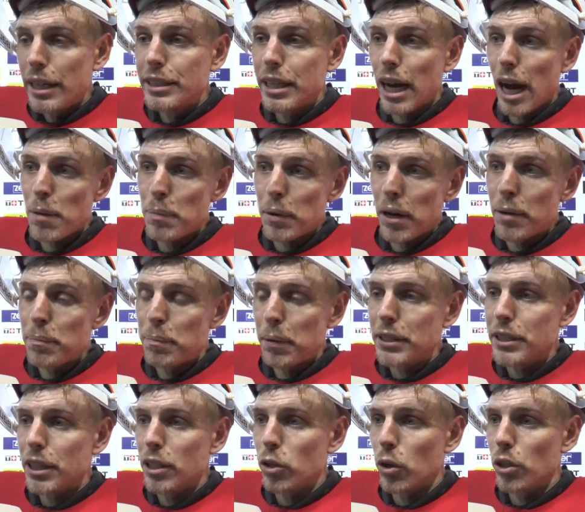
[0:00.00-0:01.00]
ich habe ein
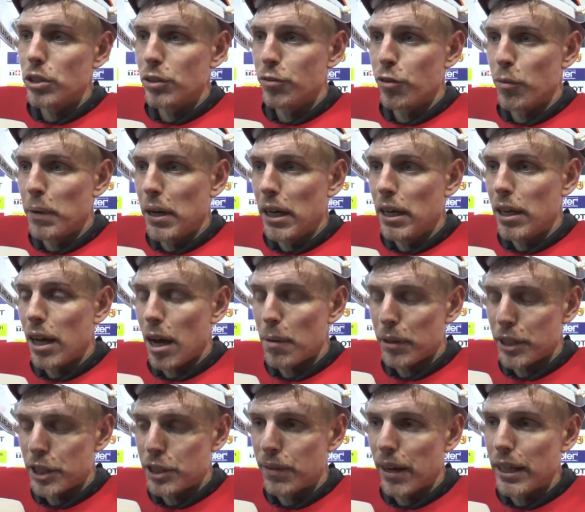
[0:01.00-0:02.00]
bisschen deutsche Familie,
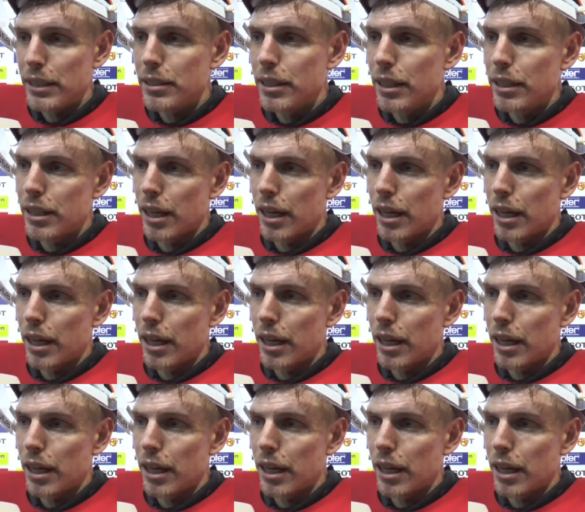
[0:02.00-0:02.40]
aber ich weiß nicht